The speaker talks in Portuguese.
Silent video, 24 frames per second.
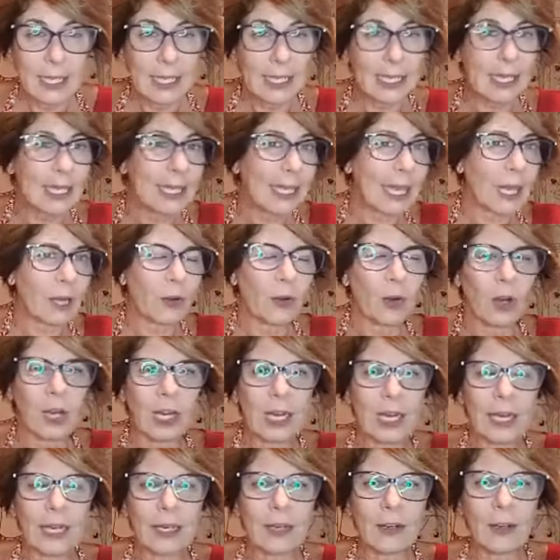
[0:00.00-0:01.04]
e que
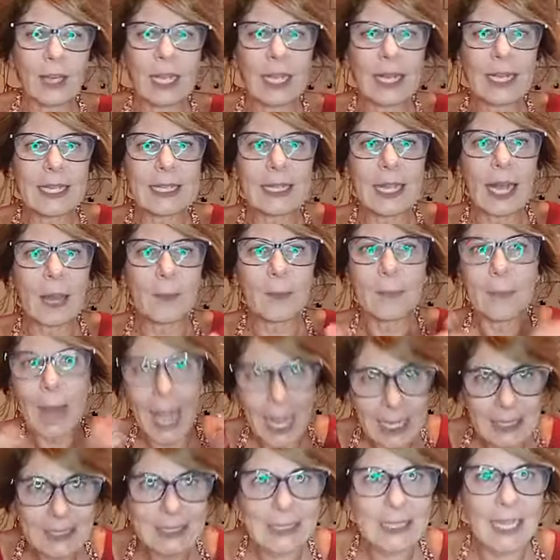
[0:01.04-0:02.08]
agora ele tá
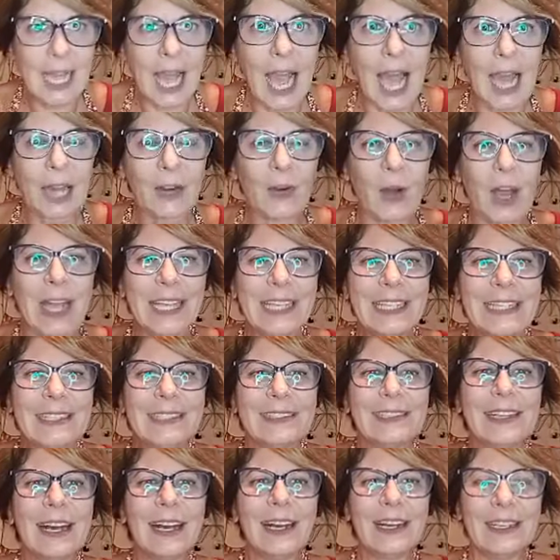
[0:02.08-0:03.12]
mais caro
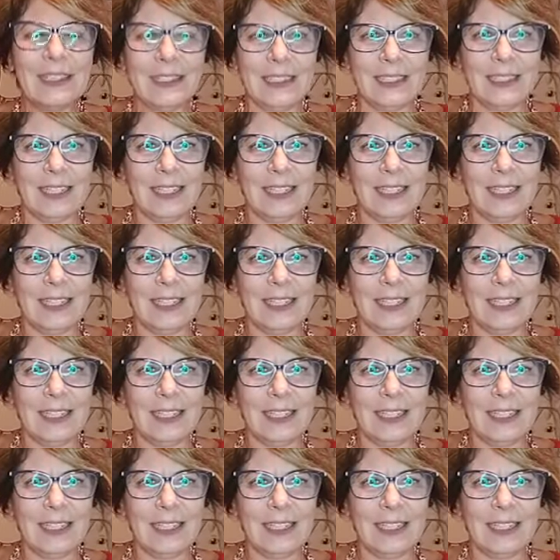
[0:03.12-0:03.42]
ainda?